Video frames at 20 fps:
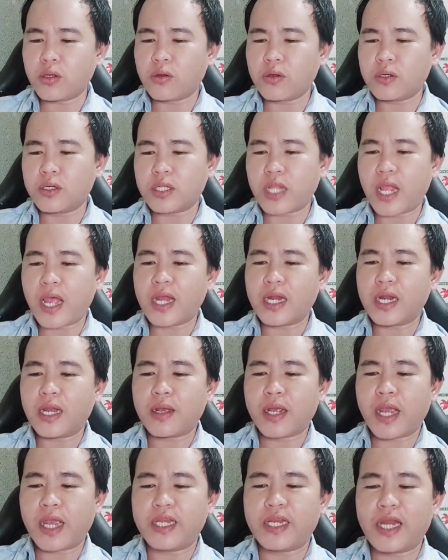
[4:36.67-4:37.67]
cho người ta
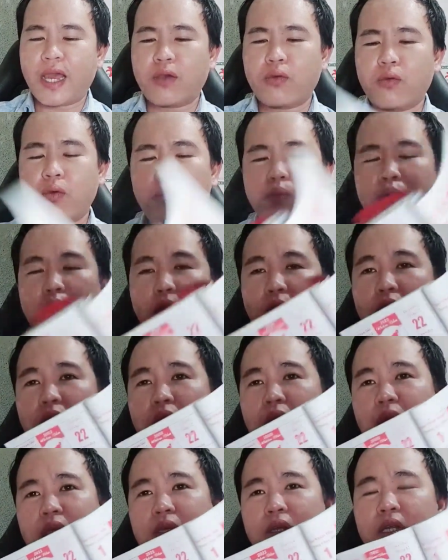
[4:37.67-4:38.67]
là ngày nào cũng có
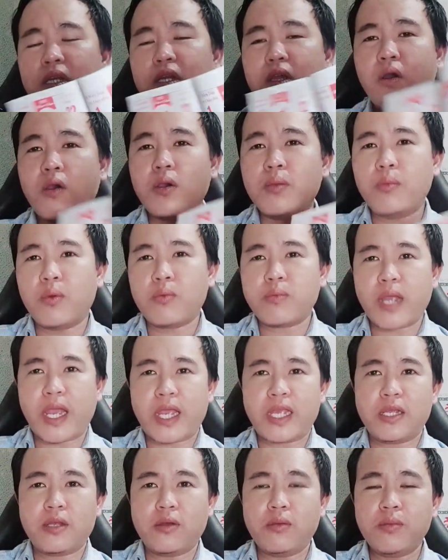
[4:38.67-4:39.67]
người đến coi một
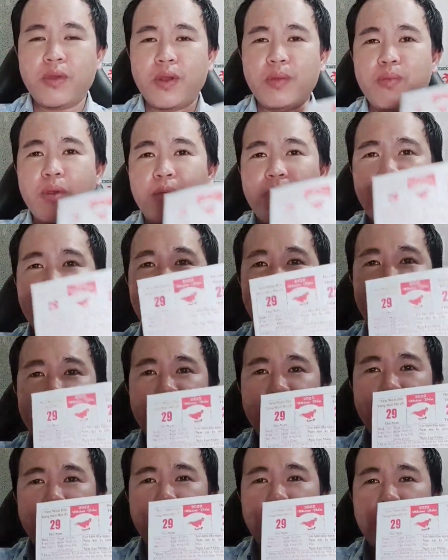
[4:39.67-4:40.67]
ngày cũng mấy mười mấy
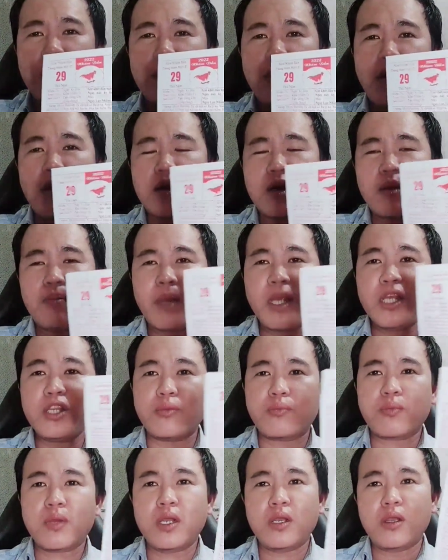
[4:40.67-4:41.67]
hai chục người hoặc là mấy
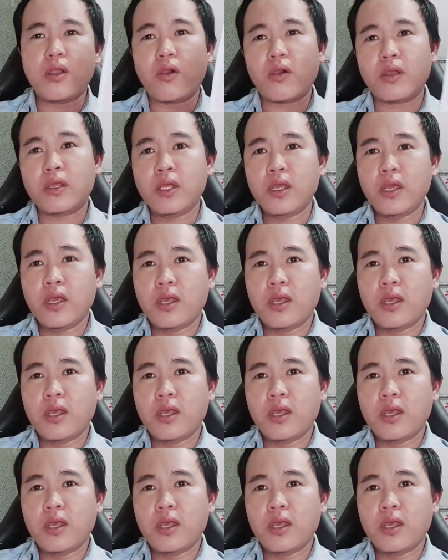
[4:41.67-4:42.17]
chục người coi